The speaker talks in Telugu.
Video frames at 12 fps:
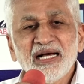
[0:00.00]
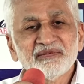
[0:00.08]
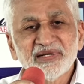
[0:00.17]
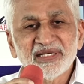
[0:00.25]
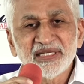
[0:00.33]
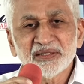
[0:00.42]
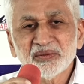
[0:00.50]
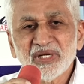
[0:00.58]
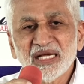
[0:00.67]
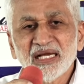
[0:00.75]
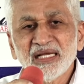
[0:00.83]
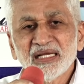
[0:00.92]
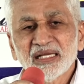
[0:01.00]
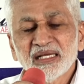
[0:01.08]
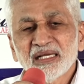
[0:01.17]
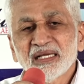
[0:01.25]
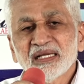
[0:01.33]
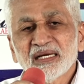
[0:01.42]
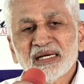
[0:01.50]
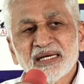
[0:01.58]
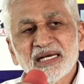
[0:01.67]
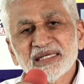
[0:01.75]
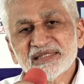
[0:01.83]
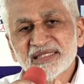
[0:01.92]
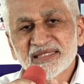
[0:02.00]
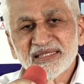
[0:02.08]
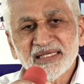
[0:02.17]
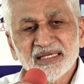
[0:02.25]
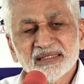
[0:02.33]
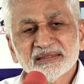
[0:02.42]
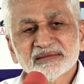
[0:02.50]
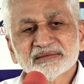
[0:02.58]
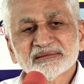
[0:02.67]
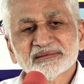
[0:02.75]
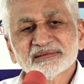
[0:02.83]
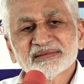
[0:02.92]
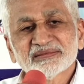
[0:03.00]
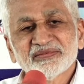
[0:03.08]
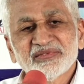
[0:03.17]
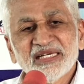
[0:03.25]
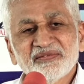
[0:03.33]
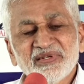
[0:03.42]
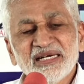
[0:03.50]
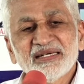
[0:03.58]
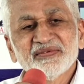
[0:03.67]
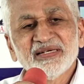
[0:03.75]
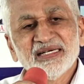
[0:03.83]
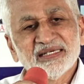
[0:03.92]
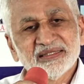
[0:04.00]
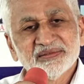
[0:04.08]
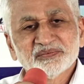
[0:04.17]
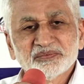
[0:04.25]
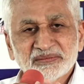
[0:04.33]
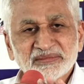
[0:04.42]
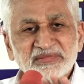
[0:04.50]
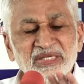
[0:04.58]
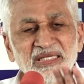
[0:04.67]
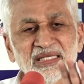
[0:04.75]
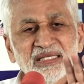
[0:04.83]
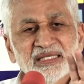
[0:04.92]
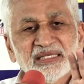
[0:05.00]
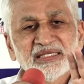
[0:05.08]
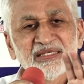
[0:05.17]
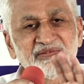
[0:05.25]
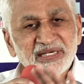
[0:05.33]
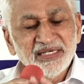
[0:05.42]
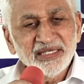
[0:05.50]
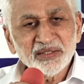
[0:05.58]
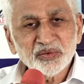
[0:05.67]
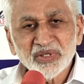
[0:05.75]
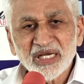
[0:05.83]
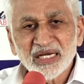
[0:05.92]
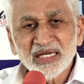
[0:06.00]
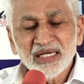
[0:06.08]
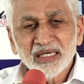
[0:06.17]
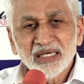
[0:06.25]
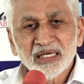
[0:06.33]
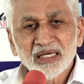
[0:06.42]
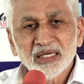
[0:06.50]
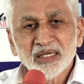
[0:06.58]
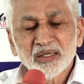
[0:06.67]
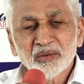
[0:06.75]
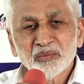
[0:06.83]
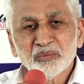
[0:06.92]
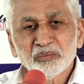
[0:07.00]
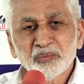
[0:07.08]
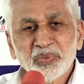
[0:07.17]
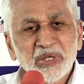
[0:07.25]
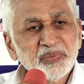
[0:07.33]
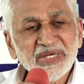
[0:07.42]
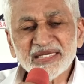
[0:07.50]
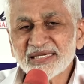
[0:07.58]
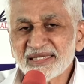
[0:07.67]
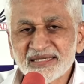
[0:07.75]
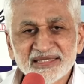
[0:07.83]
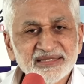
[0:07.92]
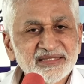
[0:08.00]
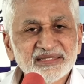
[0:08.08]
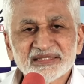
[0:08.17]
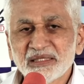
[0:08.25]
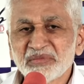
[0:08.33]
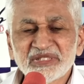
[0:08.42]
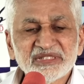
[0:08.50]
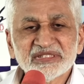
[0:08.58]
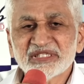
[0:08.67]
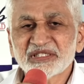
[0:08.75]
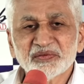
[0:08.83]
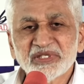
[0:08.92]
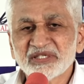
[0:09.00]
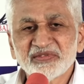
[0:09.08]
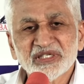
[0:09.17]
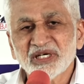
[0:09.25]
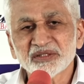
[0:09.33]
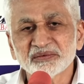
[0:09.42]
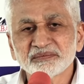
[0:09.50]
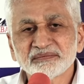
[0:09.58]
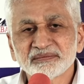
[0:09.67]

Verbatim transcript: అవన్నీ కూడా రాజకీయ విన వినండి వినండి ఇవన్నీ కూడా పబ్లిక్ ఇంట్రెస్ట్కి సంబంధించినటువంటివి కాదు